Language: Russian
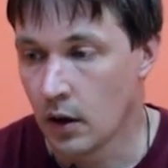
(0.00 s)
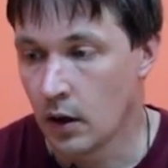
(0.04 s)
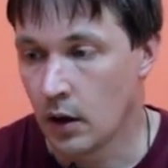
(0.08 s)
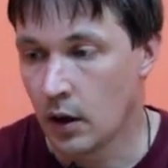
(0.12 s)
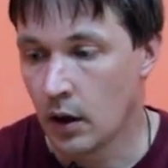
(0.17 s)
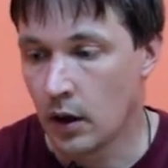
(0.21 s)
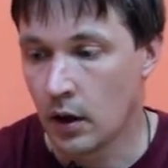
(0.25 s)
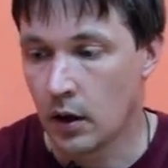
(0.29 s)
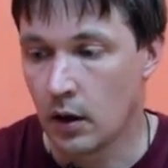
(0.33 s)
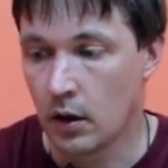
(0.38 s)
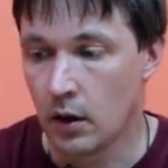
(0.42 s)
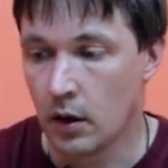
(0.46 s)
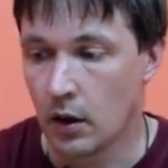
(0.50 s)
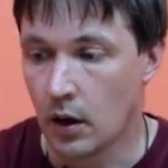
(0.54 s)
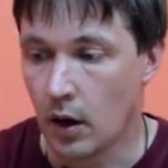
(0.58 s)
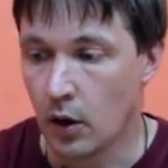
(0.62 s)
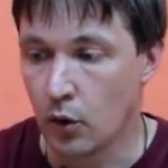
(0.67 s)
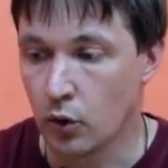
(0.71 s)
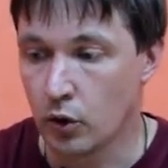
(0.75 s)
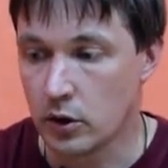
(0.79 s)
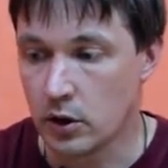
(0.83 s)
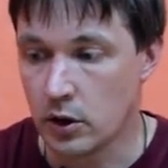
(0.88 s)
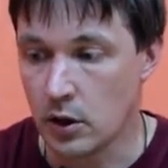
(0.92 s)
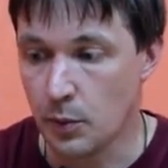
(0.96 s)
А
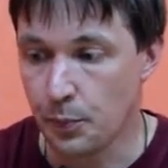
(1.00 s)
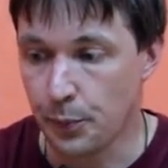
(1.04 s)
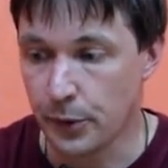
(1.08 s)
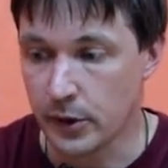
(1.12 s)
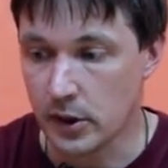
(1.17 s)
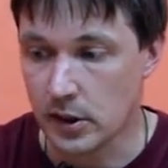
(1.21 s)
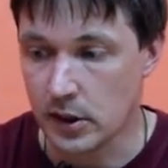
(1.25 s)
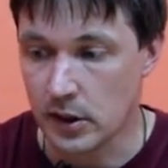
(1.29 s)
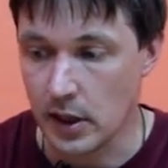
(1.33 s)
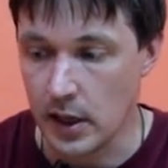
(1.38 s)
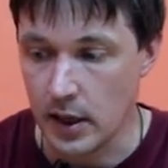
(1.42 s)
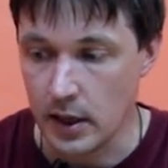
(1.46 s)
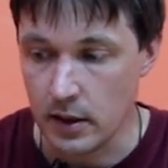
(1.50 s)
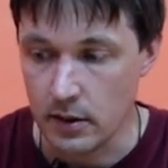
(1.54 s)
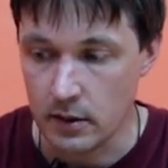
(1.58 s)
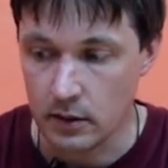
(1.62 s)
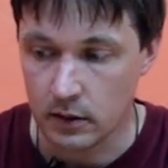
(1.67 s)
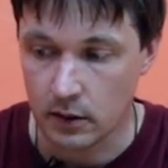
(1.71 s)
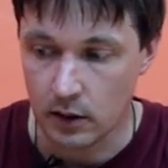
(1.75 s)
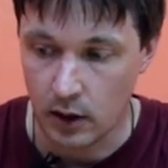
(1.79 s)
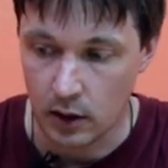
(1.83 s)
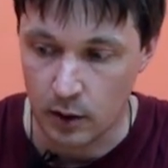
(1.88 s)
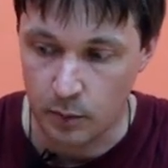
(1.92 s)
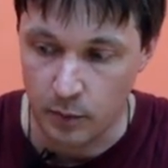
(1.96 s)
от типа С,
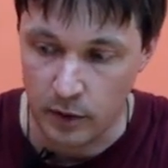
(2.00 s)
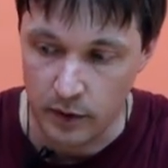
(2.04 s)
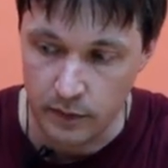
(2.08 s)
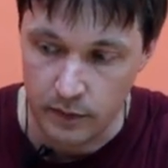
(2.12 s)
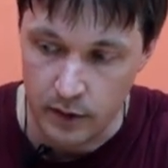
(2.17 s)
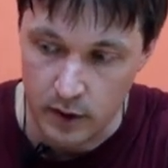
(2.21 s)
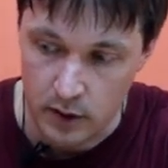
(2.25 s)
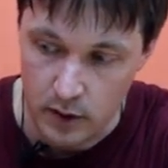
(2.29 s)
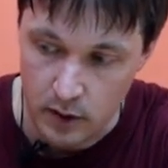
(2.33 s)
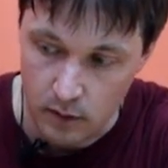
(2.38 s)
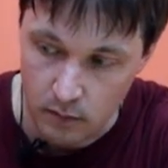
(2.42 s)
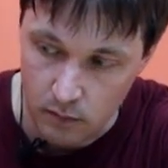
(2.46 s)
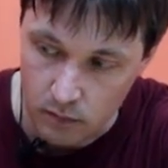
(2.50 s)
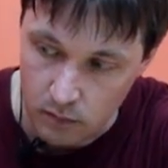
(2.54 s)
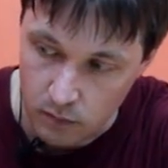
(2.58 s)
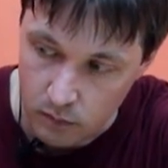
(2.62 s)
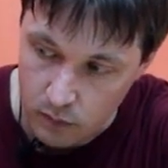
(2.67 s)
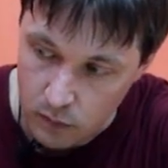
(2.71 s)
как мы видим,